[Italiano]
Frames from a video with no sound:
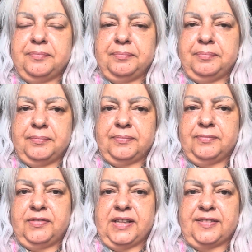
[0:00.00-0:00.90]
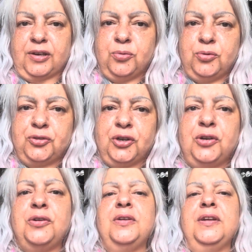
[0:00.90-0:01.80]
vi
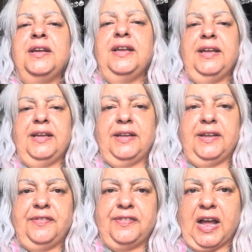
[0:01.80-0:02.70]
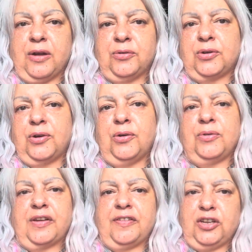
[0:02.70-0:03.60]
saluto vi auguro
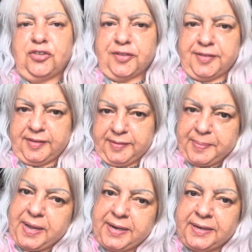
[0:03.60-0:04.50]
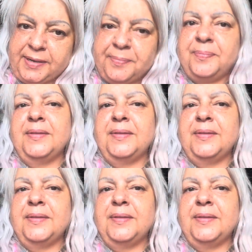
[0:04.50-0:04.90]
una felice settimana